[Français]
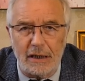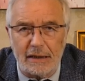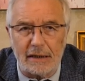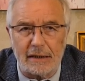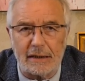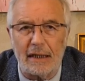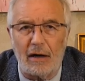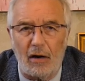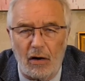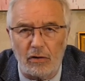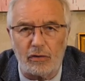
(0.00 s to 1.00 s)
nécessaire
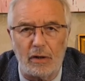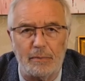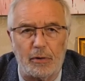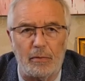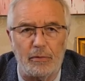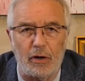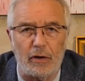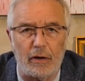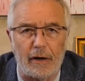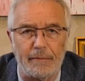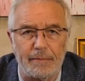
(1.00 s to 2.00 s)
entre les
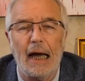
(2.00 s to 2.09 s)
promeneurs.